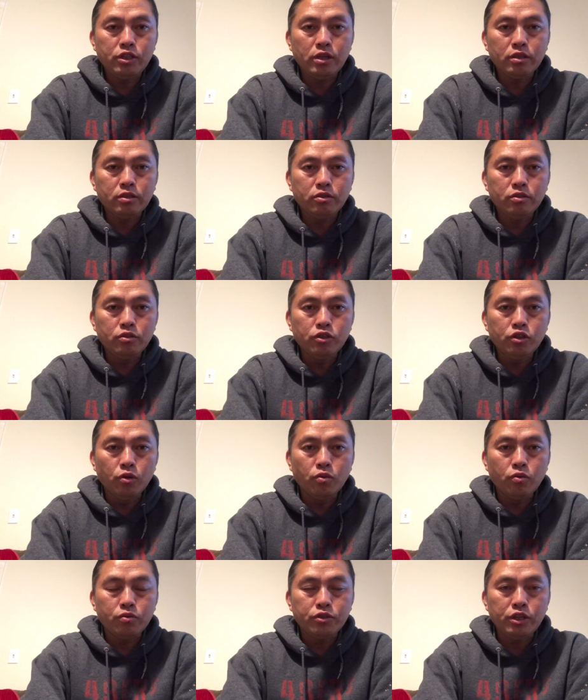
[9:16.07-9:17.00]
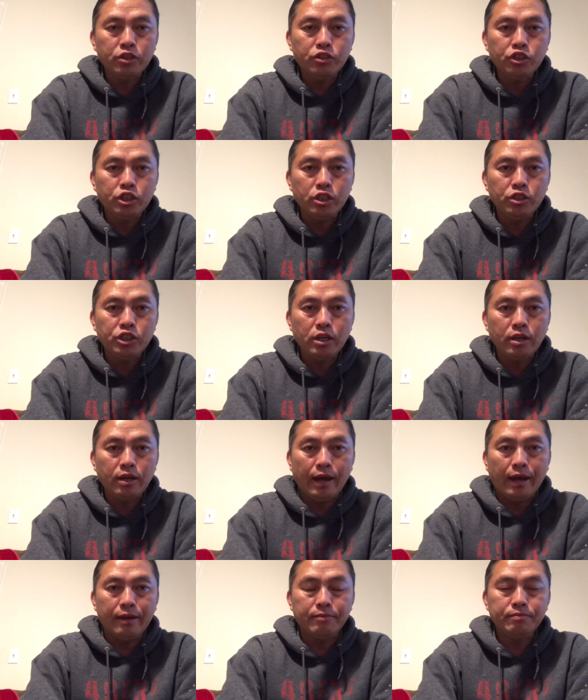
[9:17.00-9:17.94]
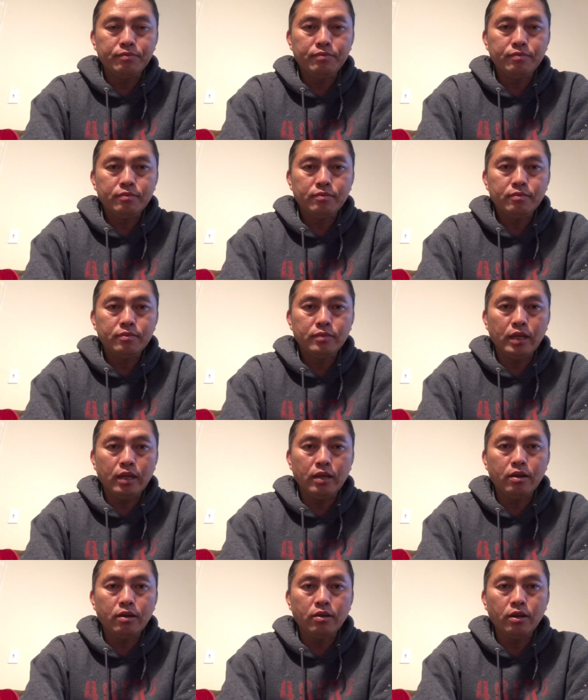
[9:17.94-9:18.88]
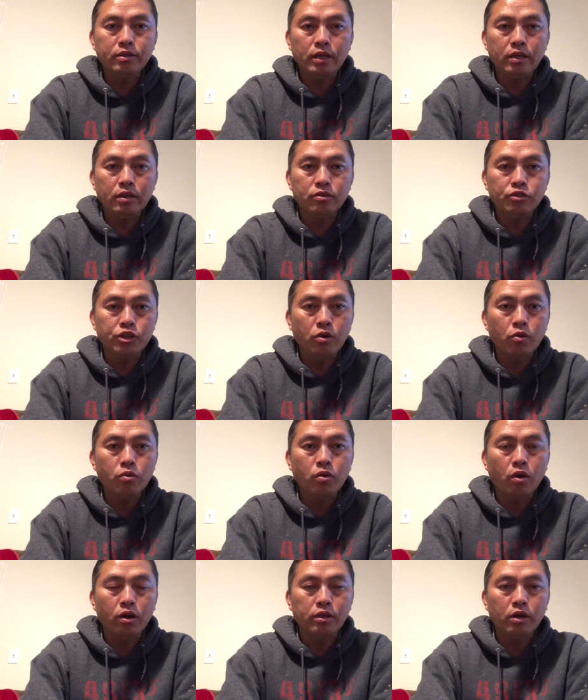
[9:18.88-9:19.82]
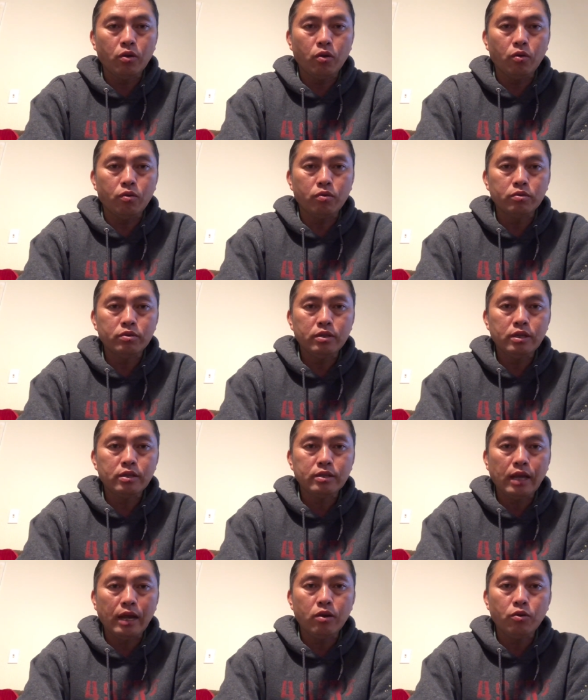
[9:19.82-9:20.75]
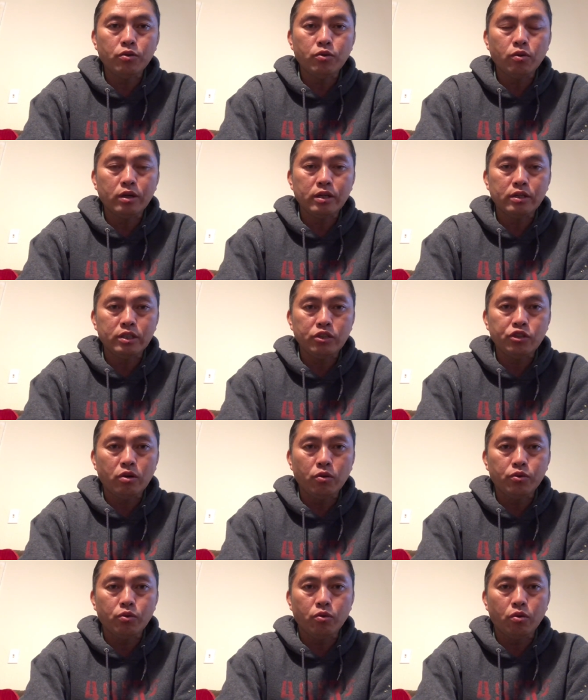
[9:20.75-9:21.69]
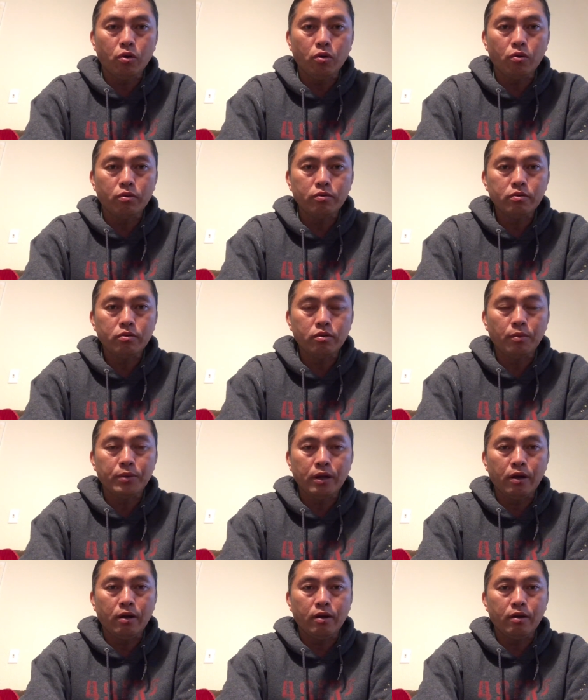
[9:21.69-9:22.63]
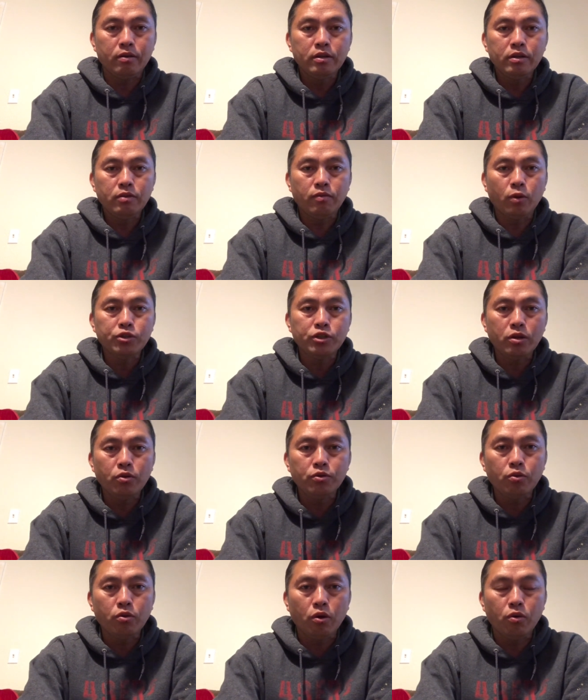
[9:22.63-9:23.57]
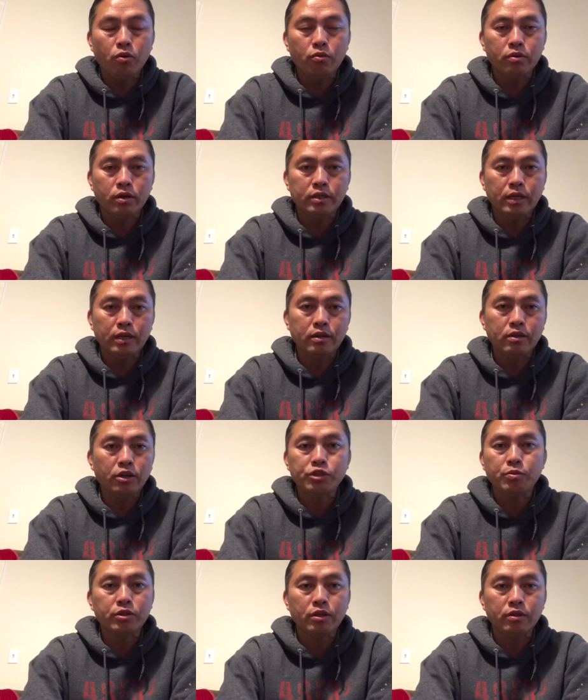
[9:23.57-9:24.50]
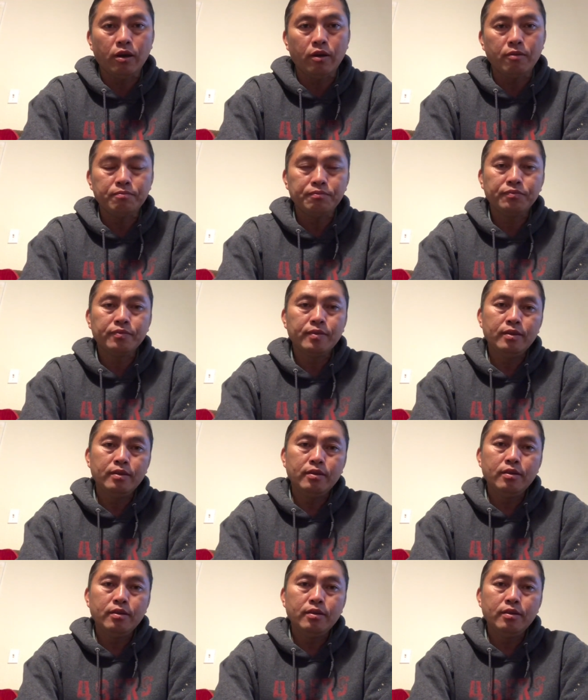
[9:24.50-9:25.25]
siết rụ siết chỉ xiên cải thế à, nó chỉ chỉ lúc cọ thế luôn nên sai lúc dù là nên chỉ lúc dù luôn nó bây giờ nên bố chỉ lúc dù luôn nó chỉ có chỉ một chuyện nhỏ